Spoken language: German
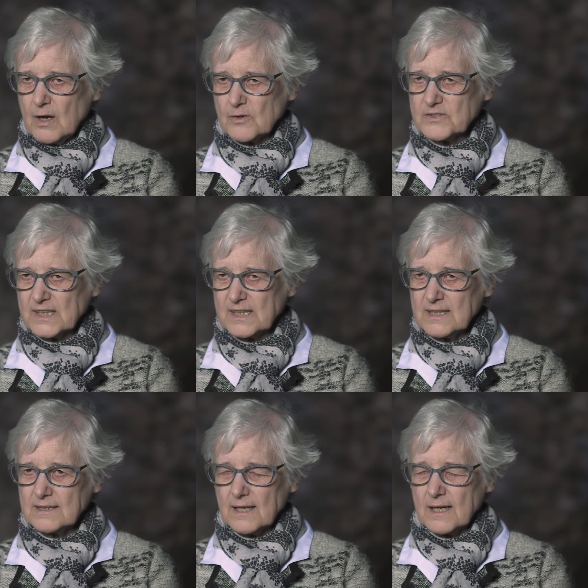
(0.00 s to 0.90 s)
aus der
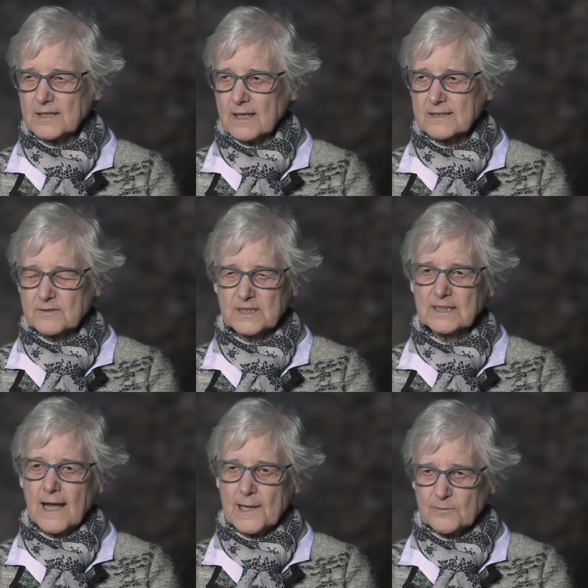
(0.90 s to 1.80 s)
Kindheit, als wir
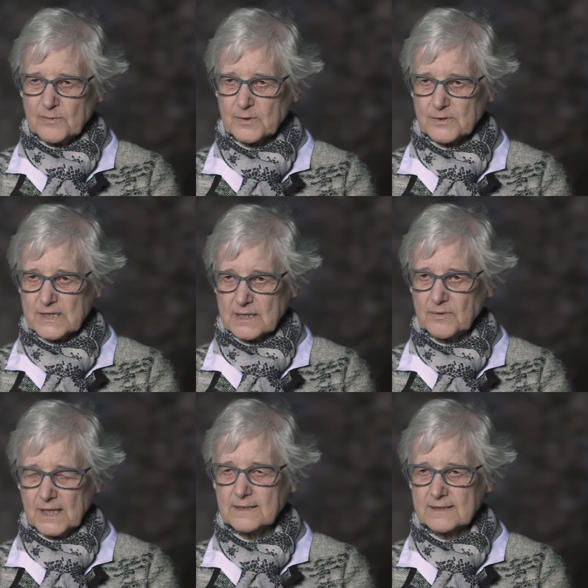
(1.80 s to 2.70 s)
43
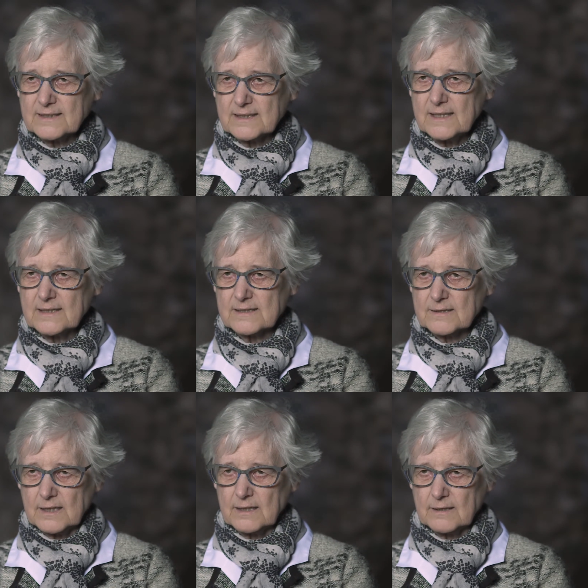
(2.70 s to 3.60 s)
während des
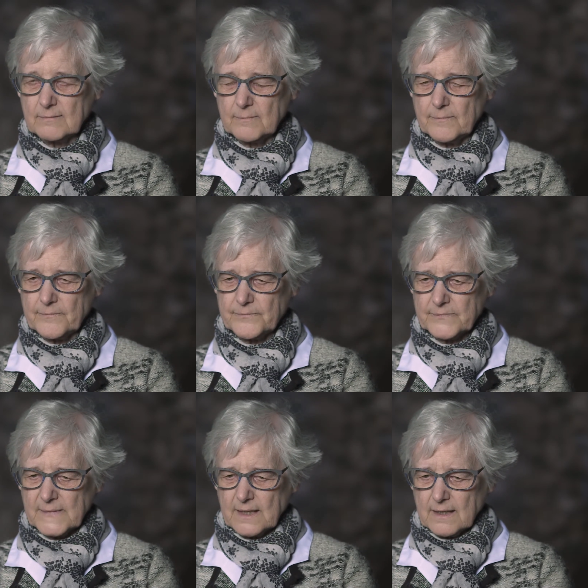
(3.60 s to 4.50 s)
Krieges ähm,
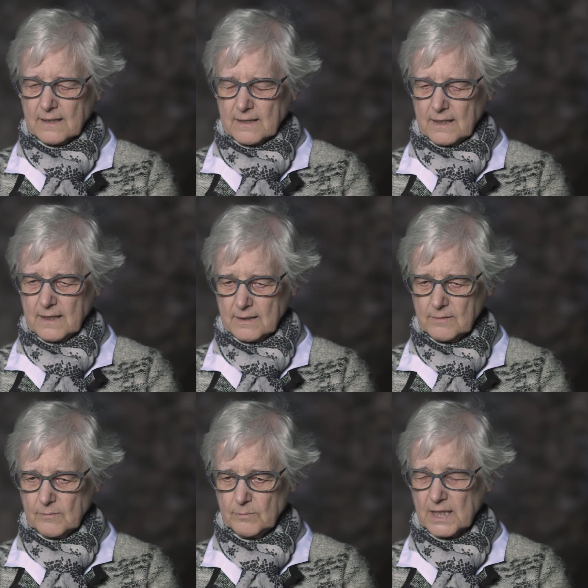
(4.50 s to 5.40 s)

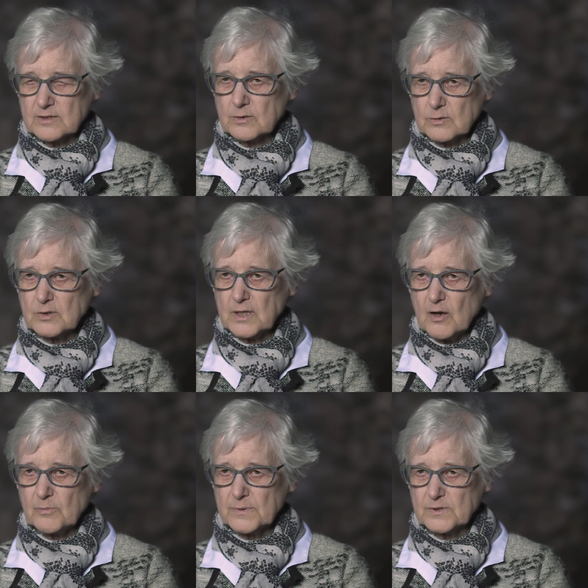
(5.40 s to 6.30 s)
in Barcelona
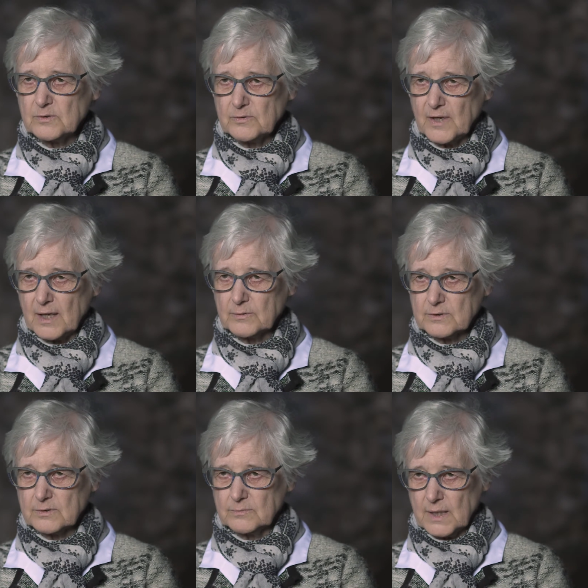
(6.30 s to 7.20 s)
auf Besuch
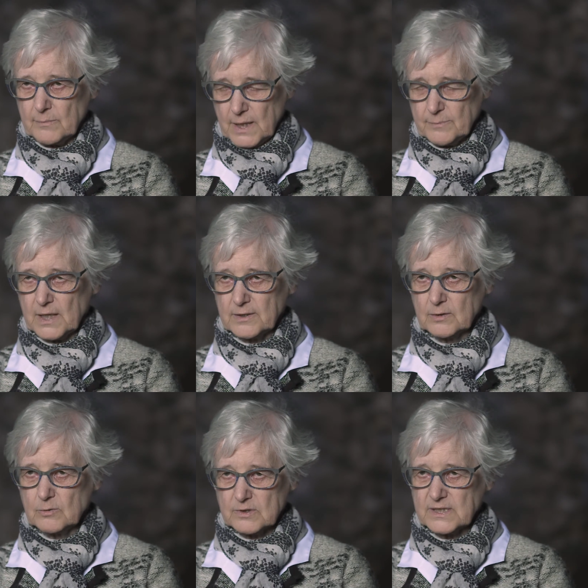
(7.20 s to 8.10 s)
waren zu, bei
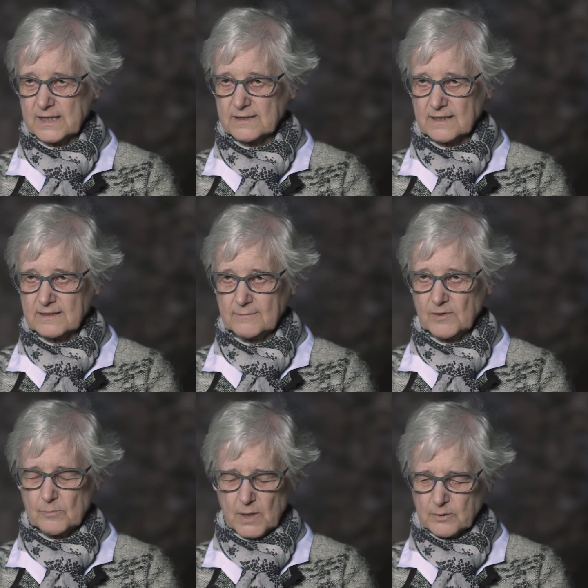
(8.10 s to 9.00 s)
meinen Großeltern,
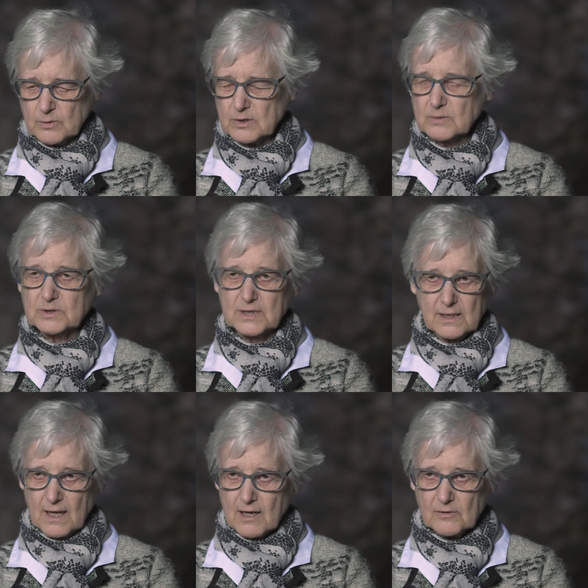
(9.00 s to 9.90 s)
weil meine Großmutter
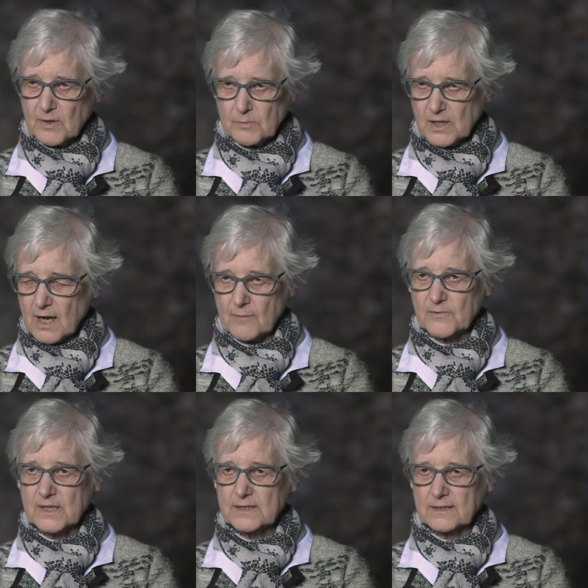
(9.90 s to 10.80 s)
krank war, bekamen
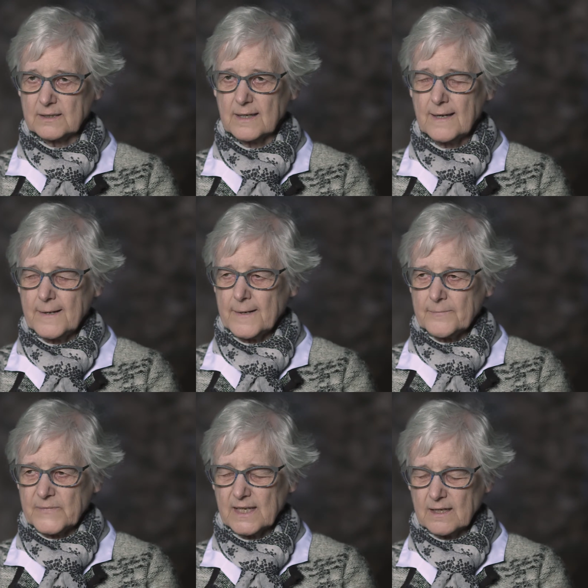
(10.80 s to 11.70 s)
wir den,
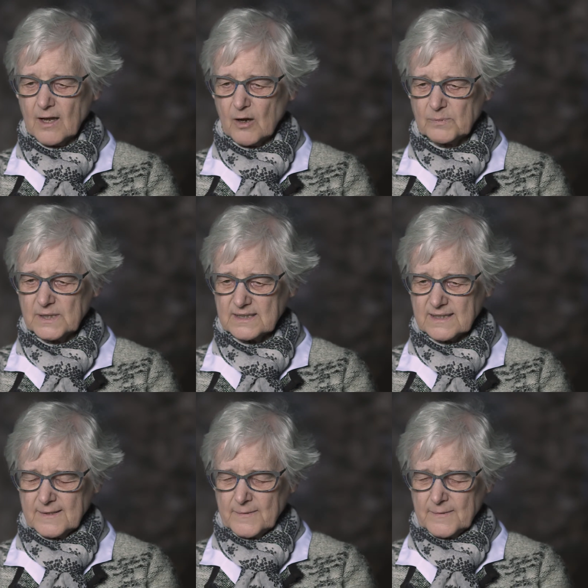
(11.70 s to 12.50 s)
die Erlaubnis.